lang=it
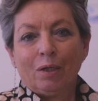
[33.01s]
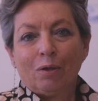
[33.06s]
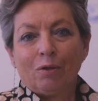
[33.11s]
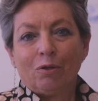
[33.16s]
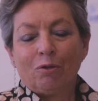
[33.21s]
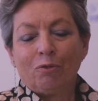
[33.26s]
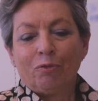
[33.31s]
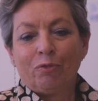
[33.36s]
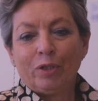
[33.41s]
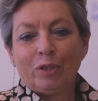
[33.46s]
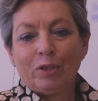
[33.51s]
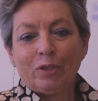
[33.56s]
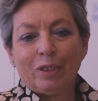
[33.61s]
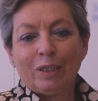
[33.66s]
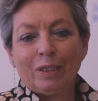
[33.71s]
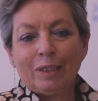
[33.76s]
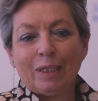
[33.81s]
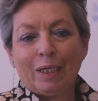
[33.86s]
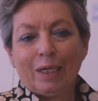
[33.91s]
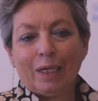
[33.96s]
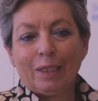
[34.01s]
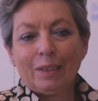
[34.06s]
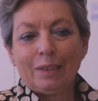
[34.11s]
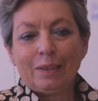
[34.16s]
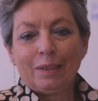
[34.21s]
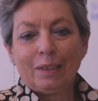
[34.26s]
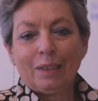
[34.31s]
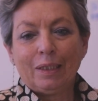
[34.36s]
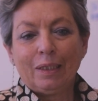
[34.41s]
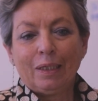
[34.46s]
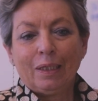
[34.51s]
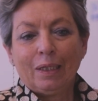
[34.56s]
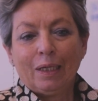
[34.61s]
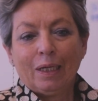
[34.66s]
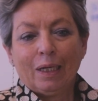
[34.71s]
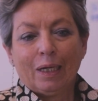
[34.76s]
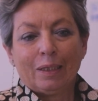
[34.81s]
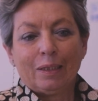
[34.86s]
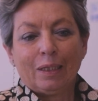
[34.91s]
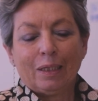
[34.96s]
conflitto di interessi
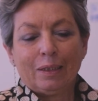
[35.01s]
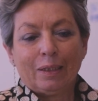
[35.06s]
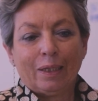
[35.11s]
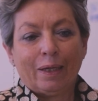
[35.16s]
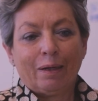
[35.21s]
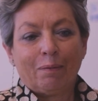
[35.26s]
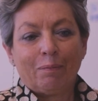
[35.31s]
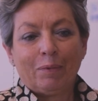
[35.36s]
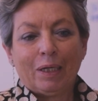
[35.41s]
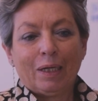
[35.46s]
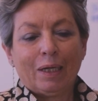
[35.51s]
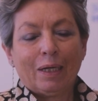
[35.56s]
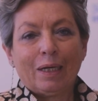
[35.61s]
che determina